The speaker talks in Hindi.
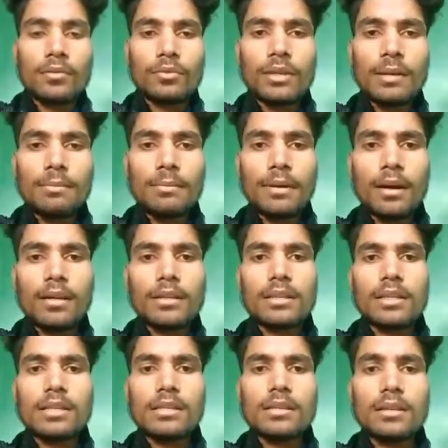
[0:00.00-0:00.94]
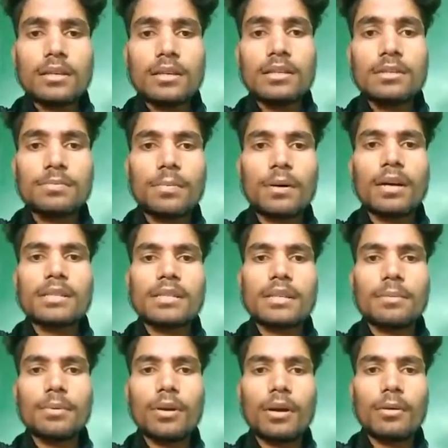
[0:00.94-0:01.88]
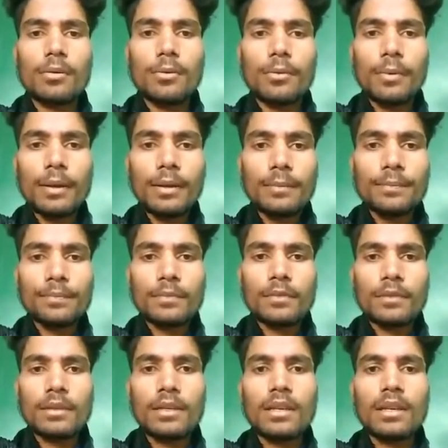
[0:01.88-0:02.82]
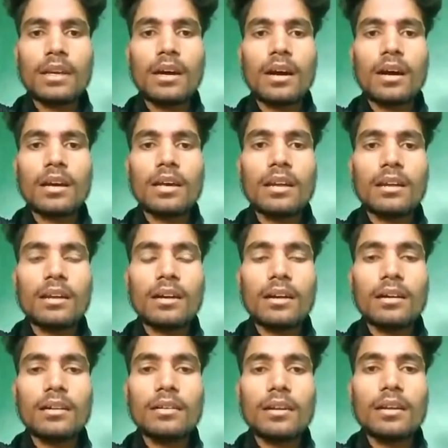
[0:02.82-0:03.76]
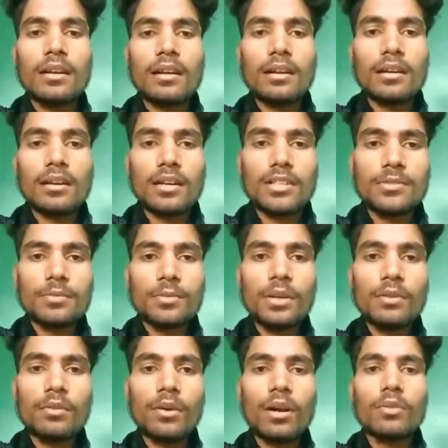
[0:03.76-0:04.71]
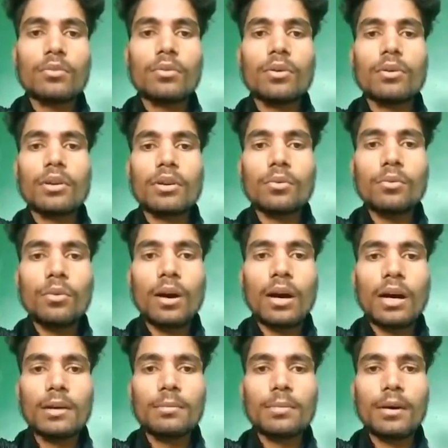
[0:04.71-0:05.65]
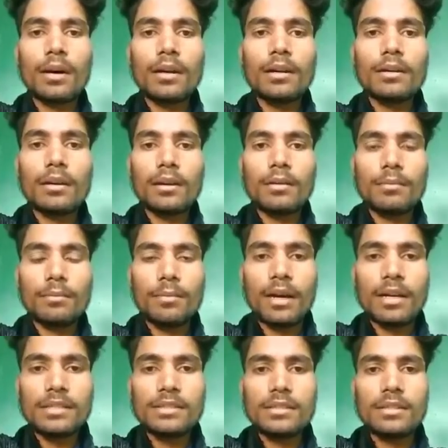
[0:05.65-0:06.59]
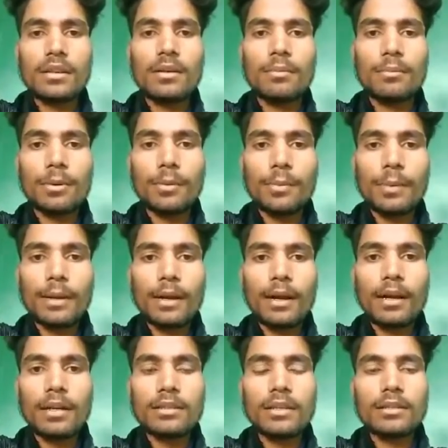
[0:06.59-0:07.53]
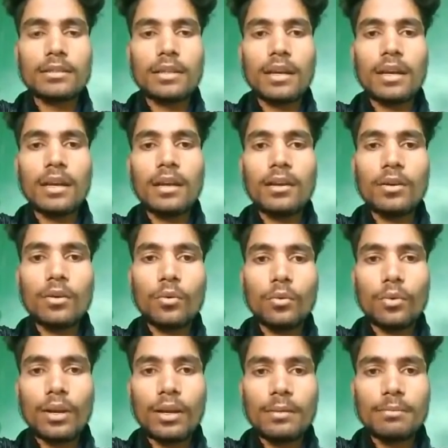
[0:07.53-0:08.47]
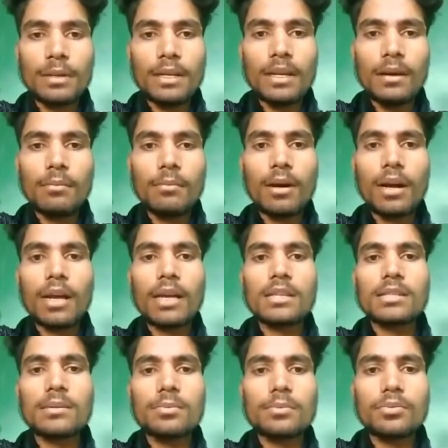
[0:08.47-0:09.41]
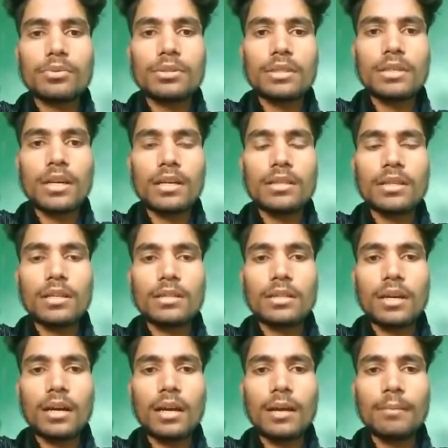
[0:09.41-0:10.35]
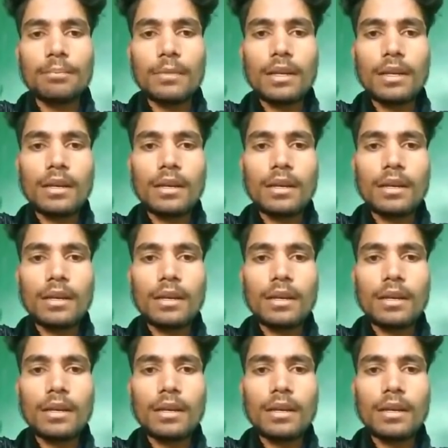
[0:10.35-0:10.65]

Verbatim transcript: उन्हें बात इस बात से प्रॉब्लम है कि आखिरकार कश्मीर वालों को क्यों हर बार फर्स्ट नंबर पे रखा जाता है उन्हें बिना मांगे सब कुछ दिया जाता है